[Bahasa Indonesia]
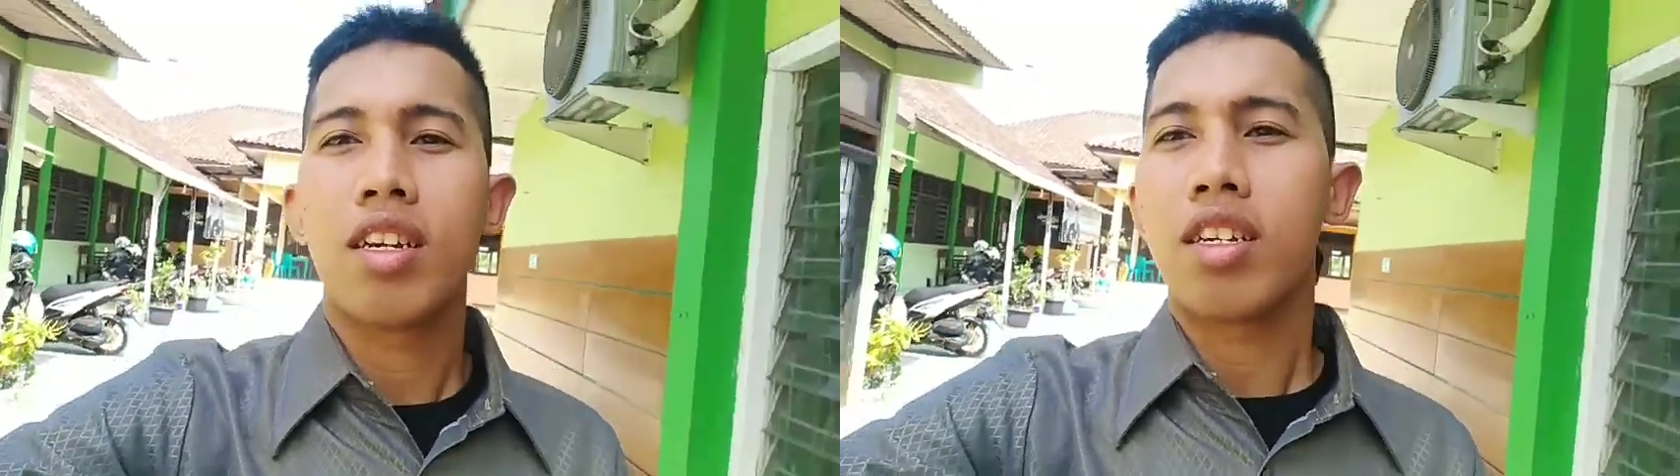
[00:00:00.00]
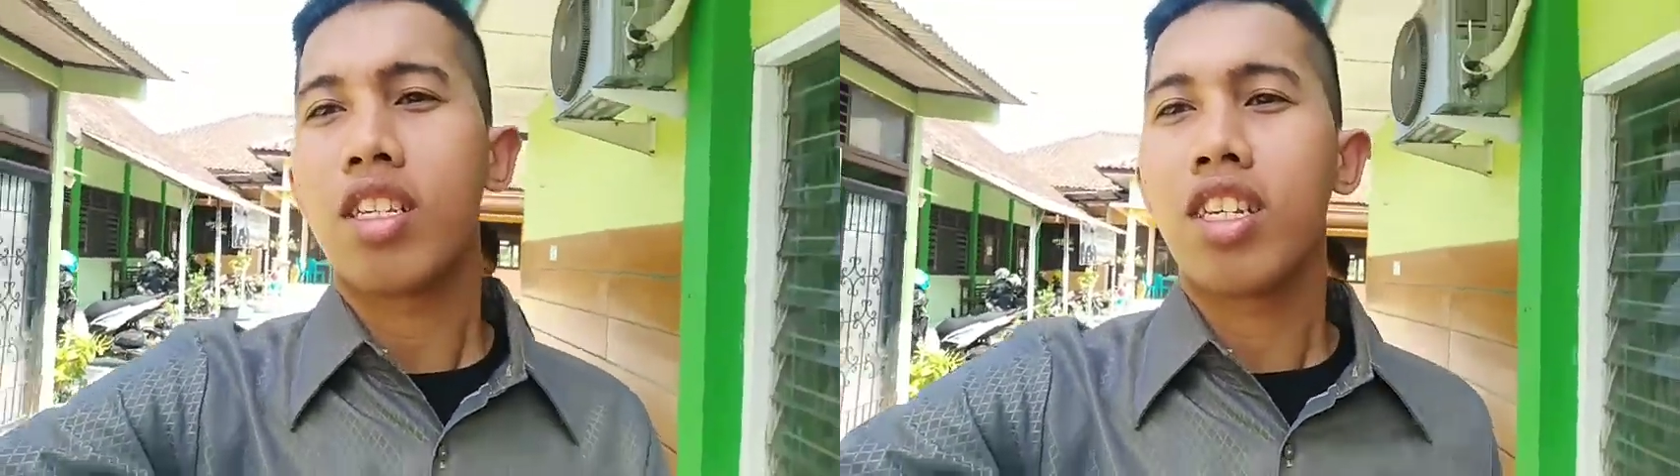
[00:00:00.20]

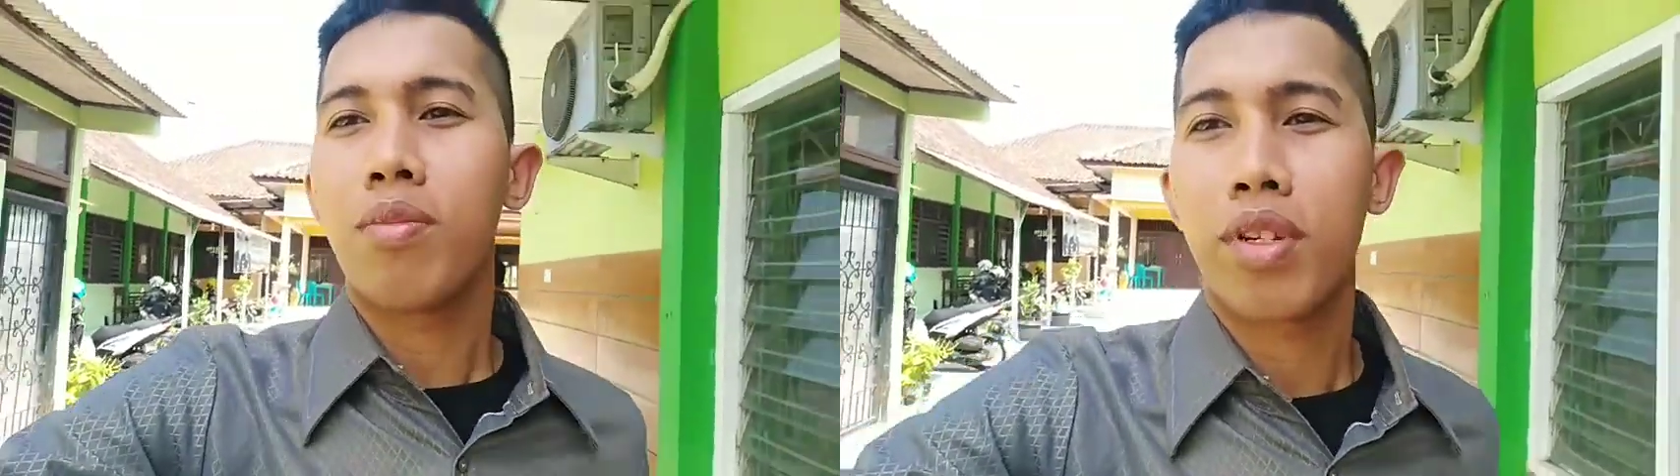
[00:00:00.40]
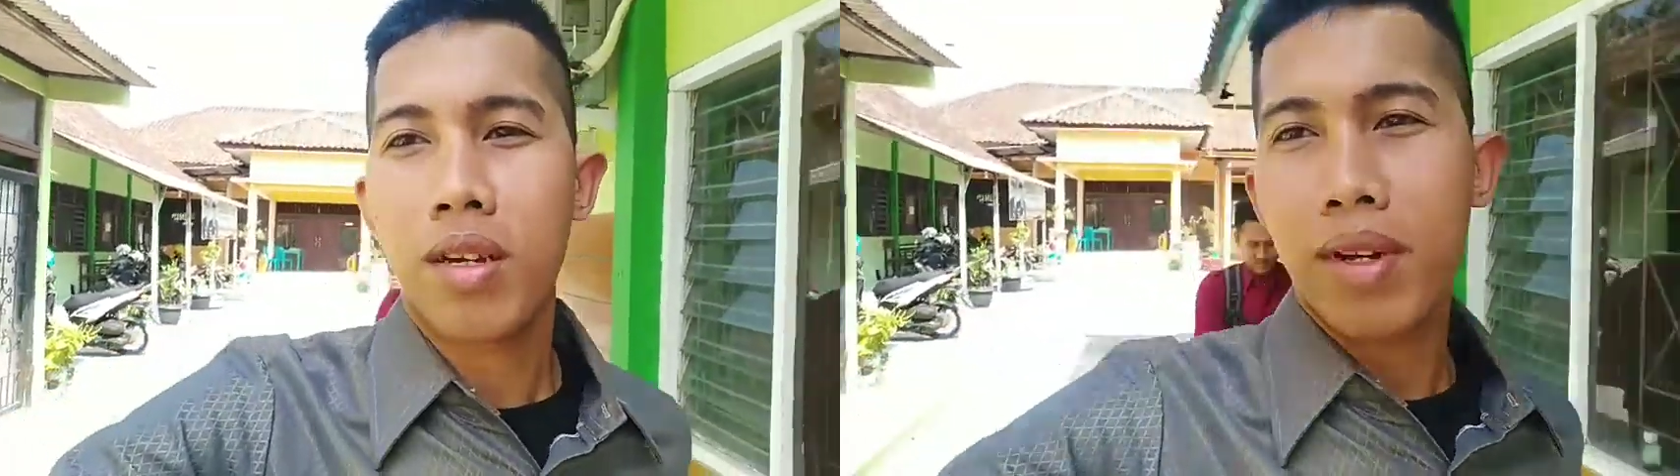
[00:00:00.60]
di
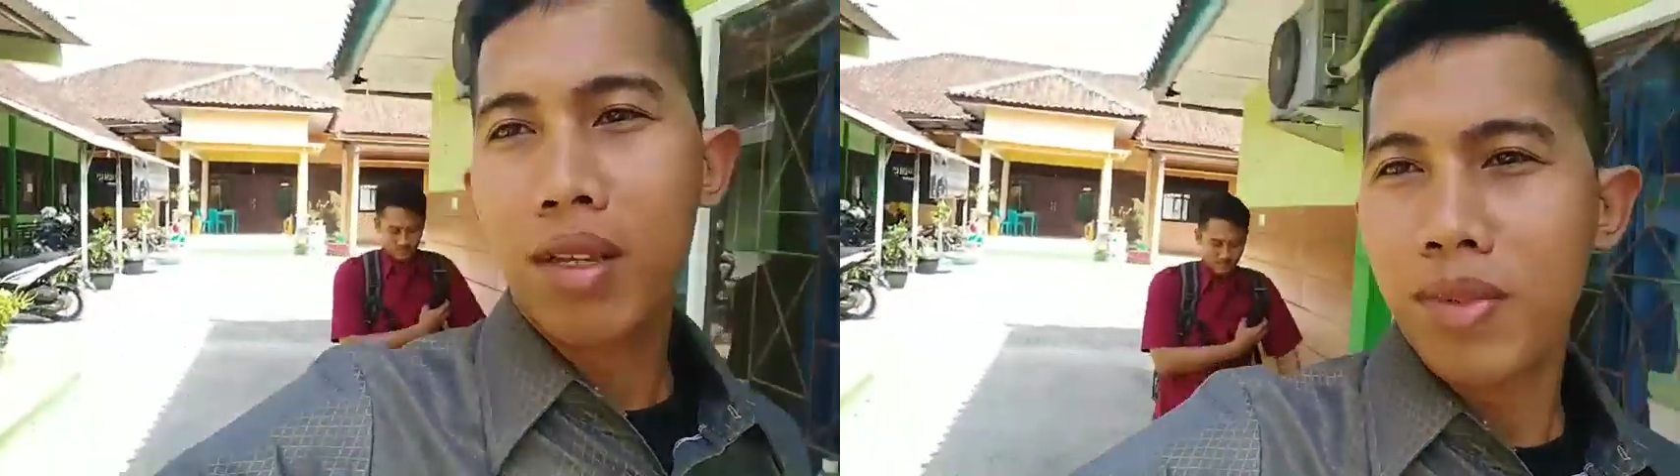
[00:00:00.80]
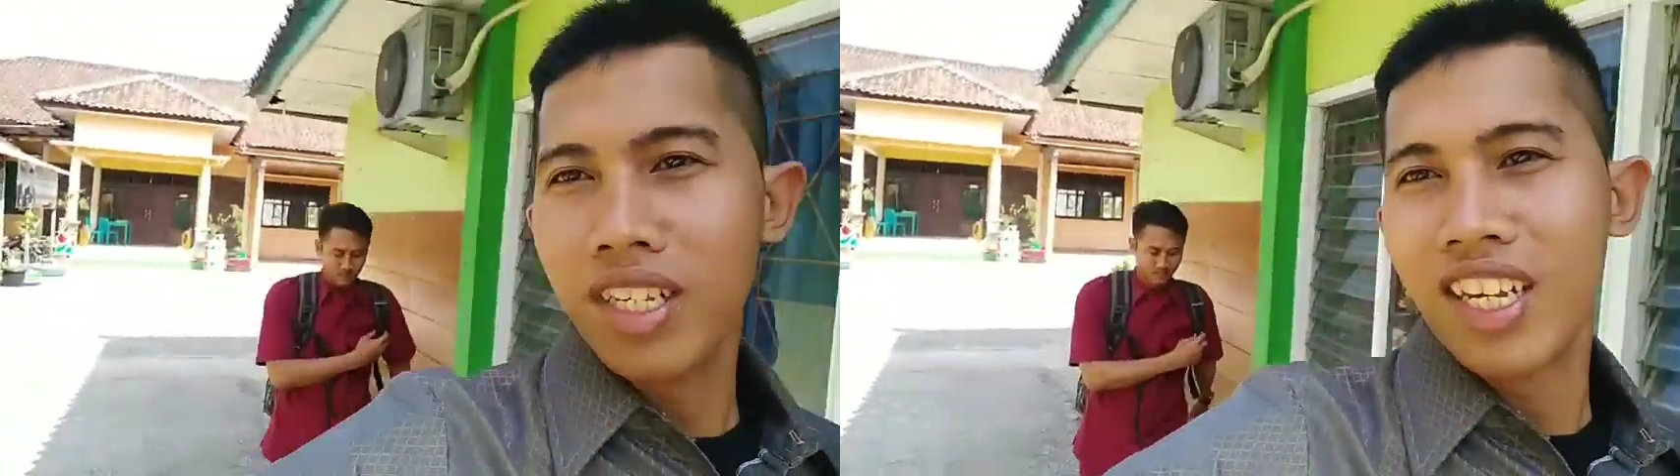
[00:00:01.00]
sini bersama
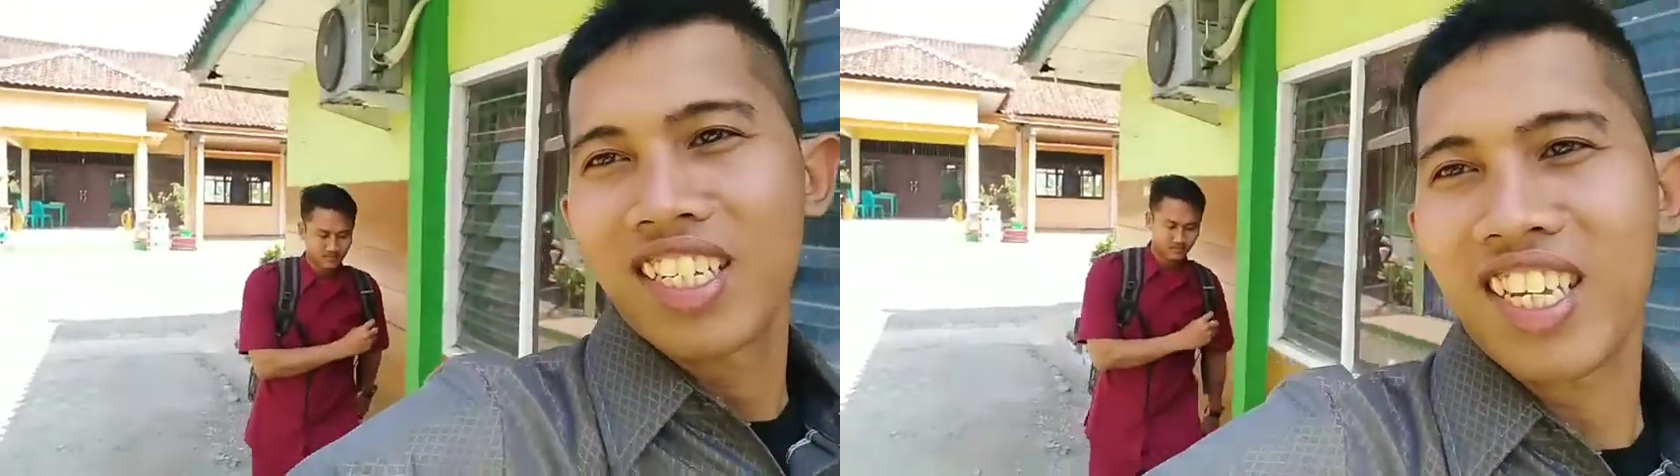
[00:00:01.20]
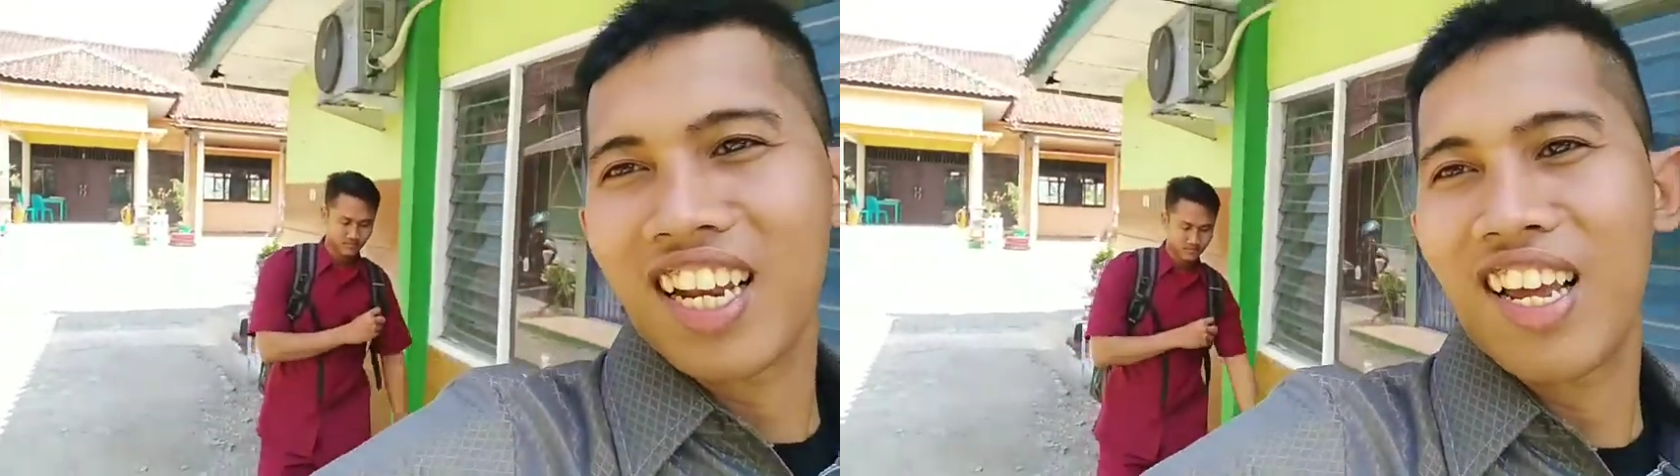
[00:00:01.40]
teman saya
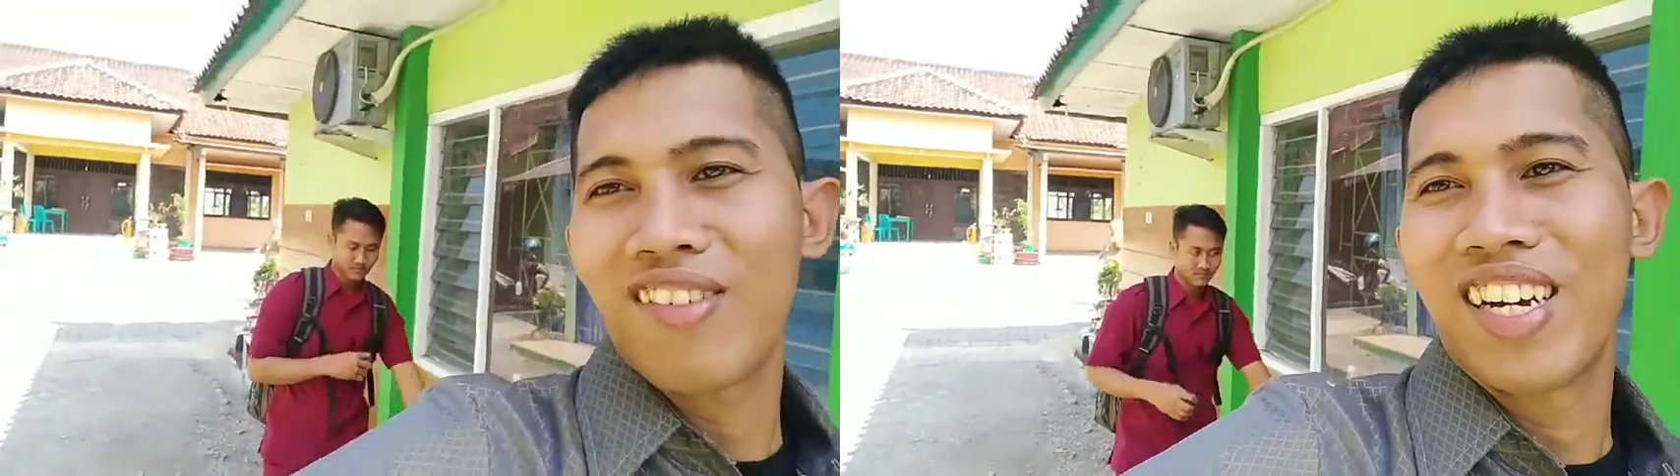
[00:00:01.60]
di sana,